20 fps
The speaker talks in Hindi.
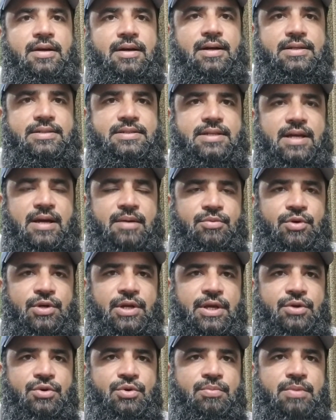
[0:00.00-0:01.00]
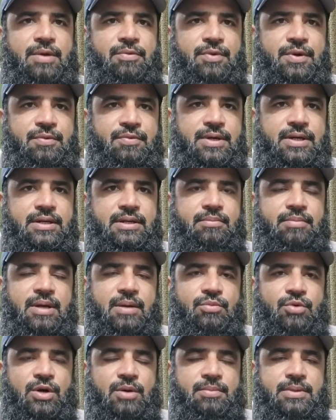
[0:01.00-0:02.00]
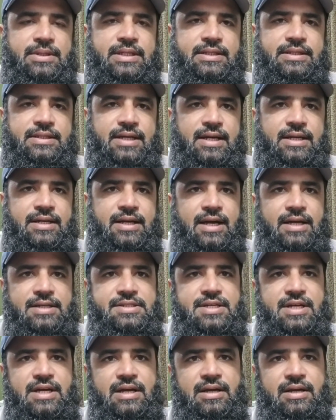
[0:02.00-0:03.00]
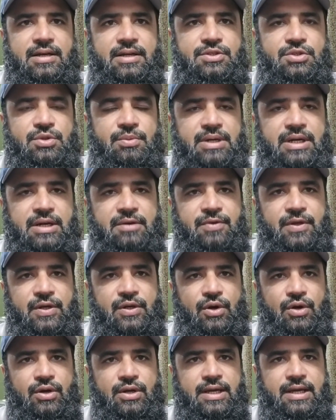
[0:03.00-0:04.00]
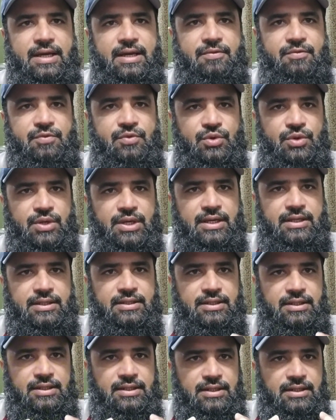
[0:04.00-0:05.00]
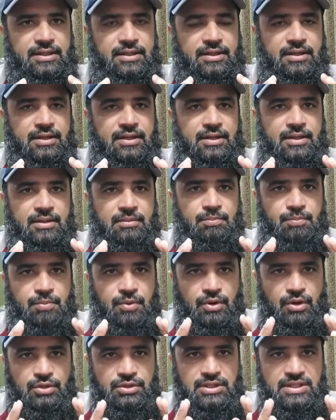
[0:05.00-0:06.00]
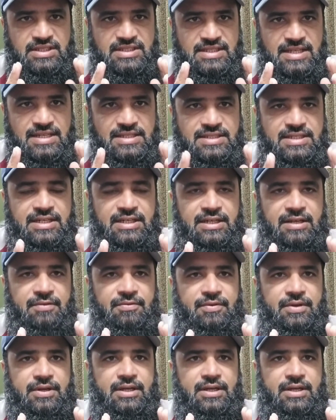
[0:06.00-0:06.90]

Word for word: असलम एवरीवन मैं मोहम्मद अदनान आज का जो मेरा व्लॉग है वो एक बहुत ही सेंसिटिव